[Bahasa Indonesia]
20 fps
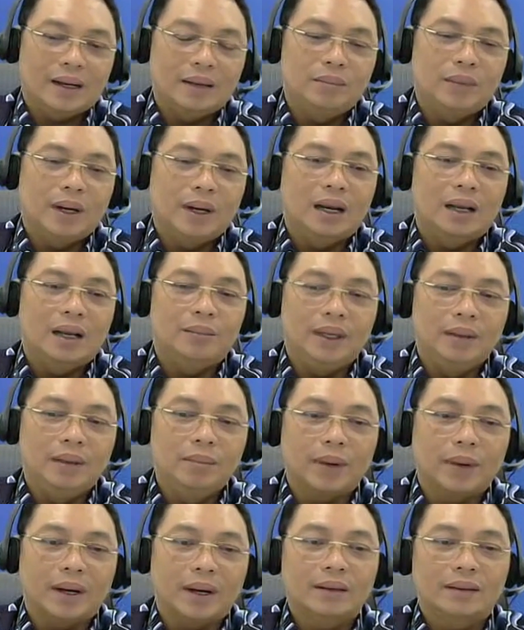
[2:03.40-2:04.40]
yang akan
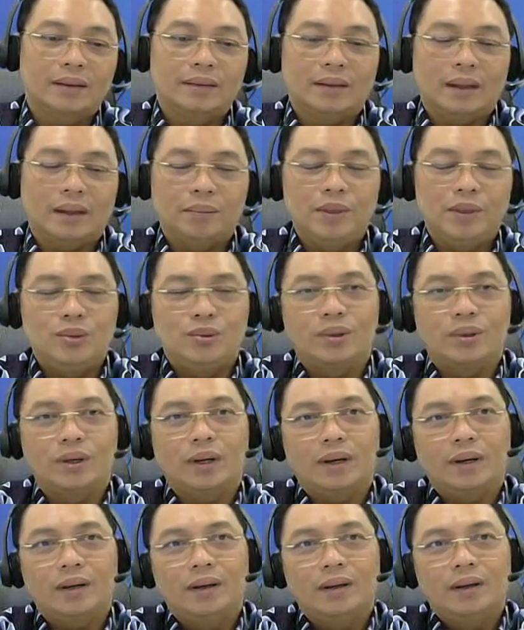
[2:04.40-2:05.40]
mengalami impact tapi
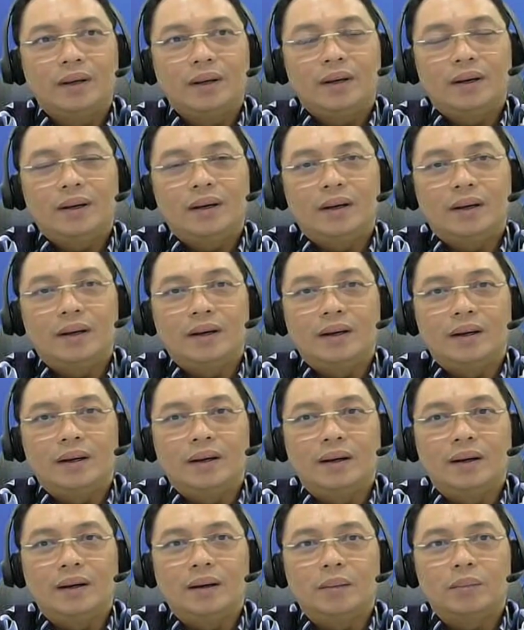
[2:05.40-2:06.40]
juga
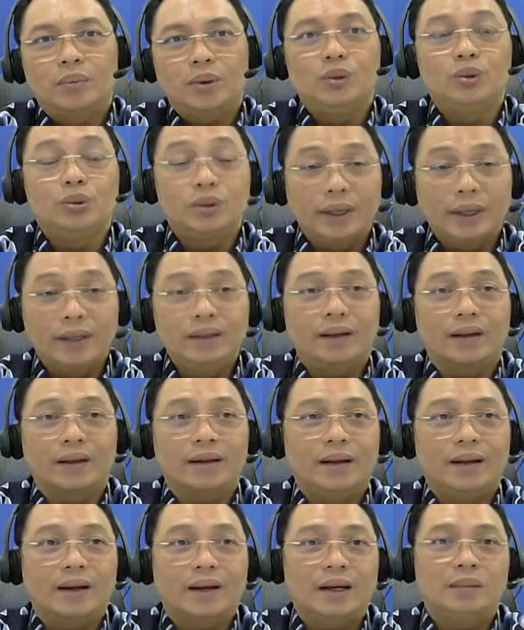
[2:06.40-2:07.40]
uh,
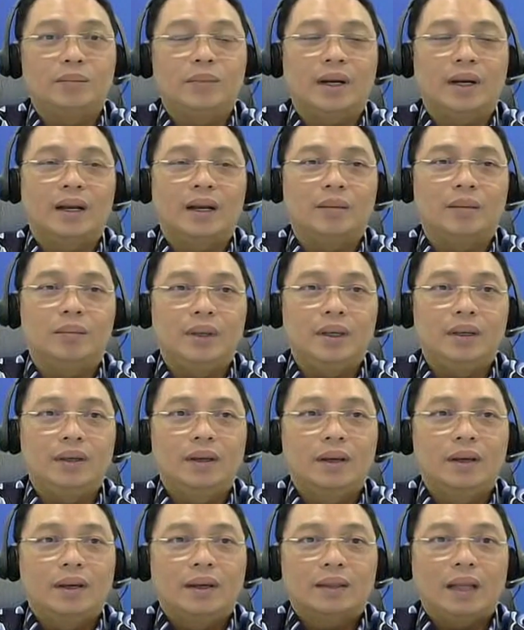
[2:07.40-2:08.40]
produsennya akan
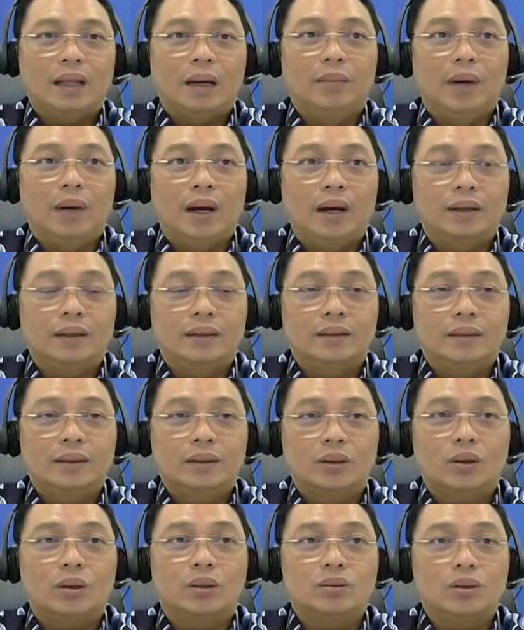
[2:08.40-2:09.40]
mengalami tambahan
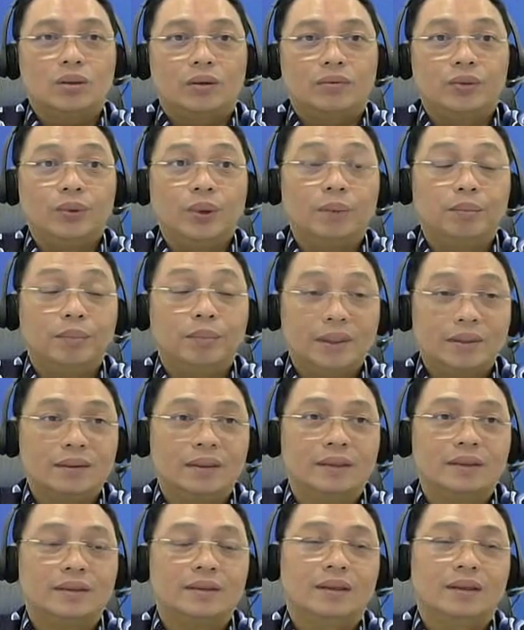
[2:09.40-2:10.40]
cost of doing
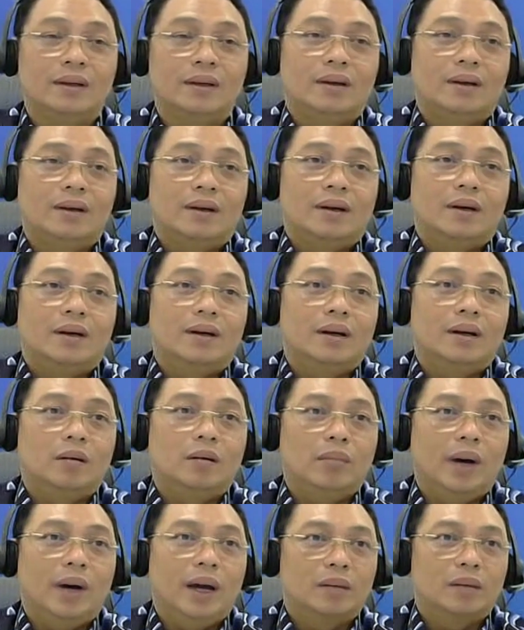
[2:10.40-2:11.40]
business
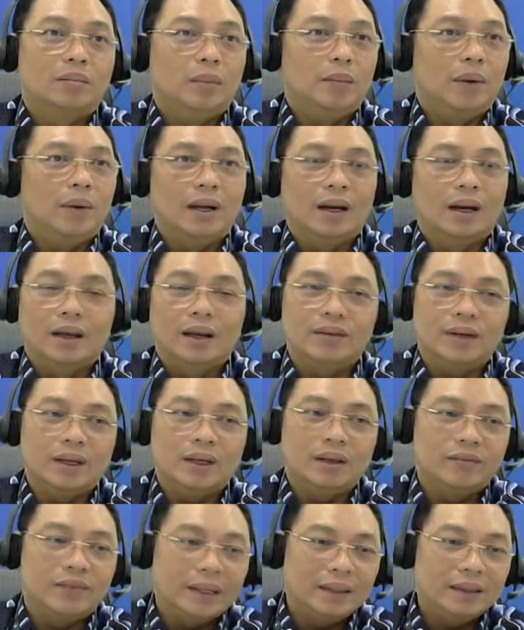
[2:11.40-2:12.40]
uh, baik memegang
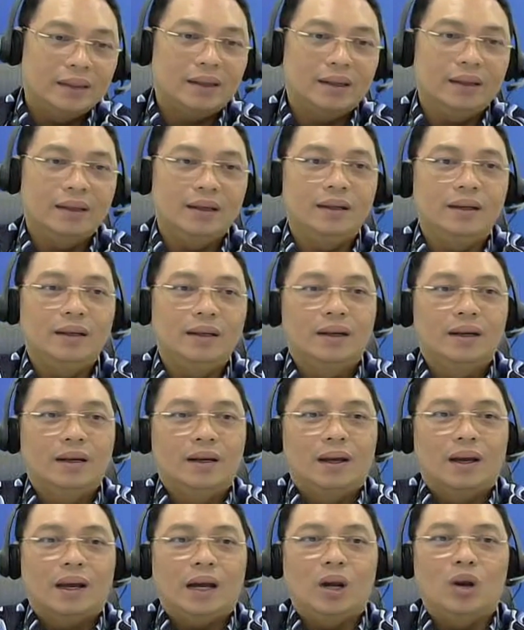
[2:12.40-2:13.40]
level inventory
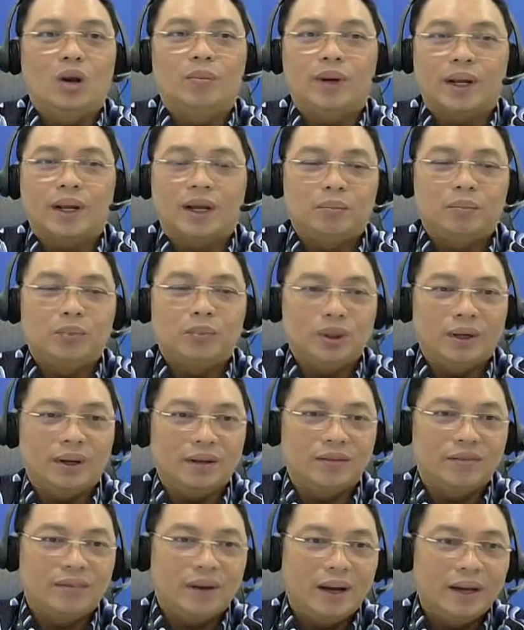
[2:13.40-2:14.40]
kalau mereka
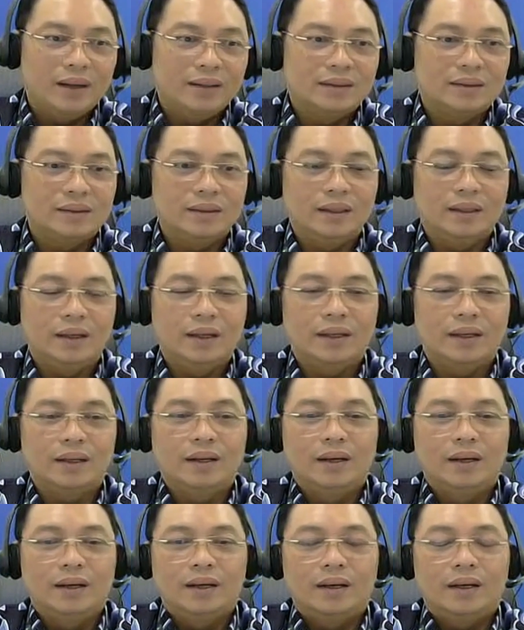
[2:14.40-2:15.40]
punya
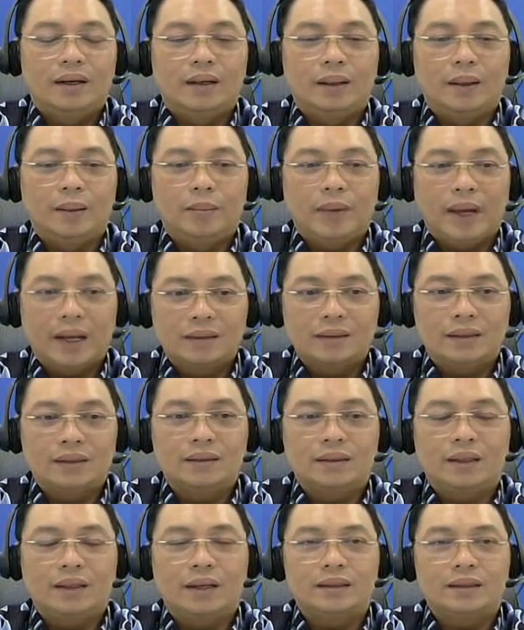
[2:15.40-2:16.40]
refinancing uh,
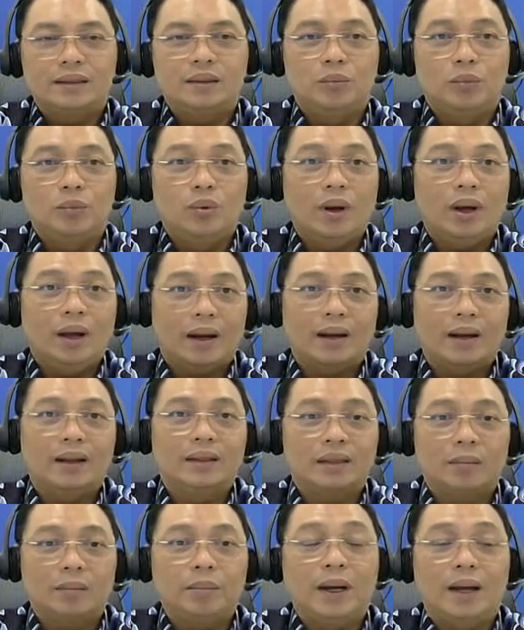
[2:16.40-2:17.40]
exercise,
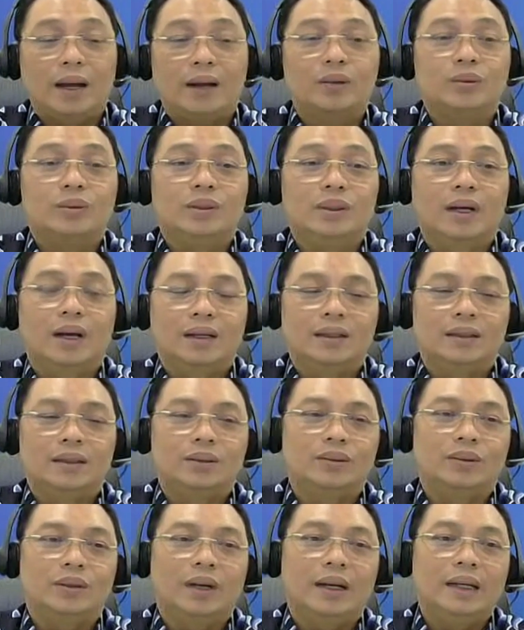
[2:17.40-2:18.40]
semua akan terpengaruh di
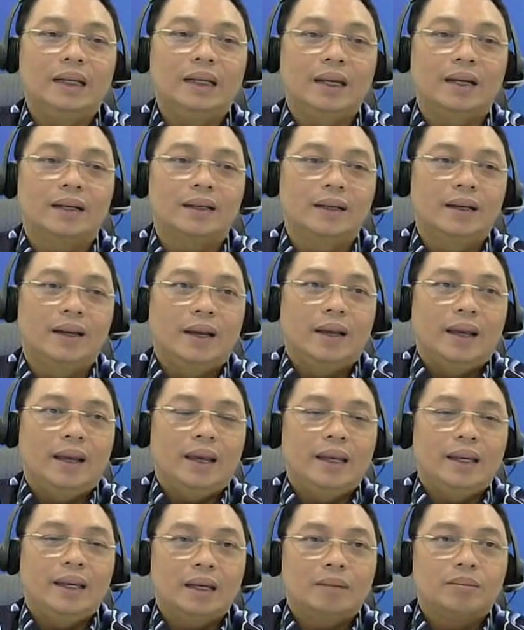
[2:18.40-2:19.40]
hal itu. Nah, ini yang
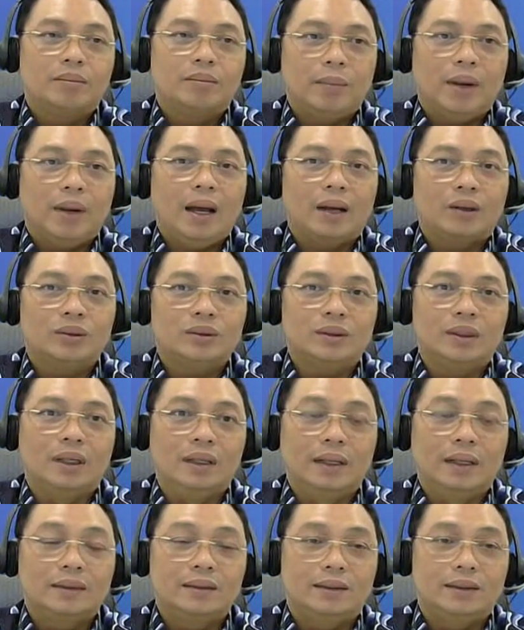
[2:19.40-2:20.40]
ini yang memang
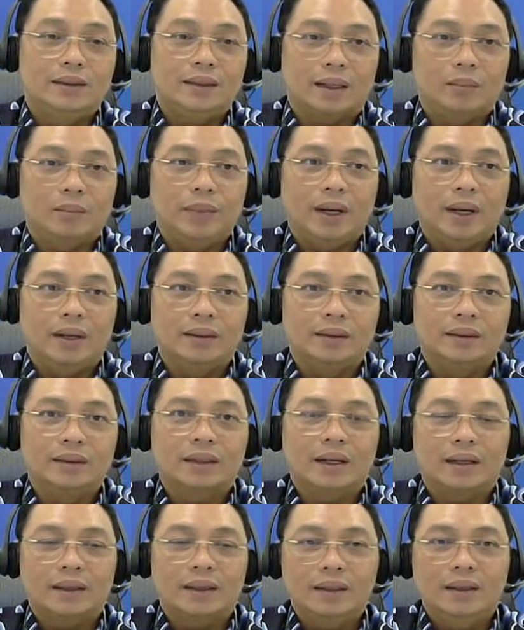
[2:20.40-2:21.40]
harus dilihat secara
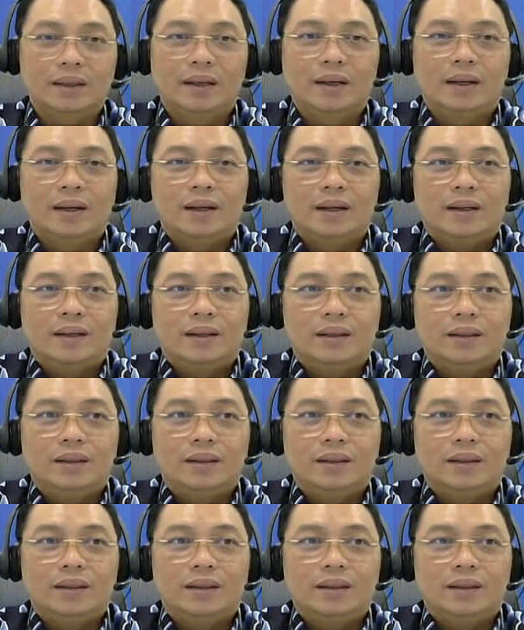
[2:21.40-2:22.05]
balance karena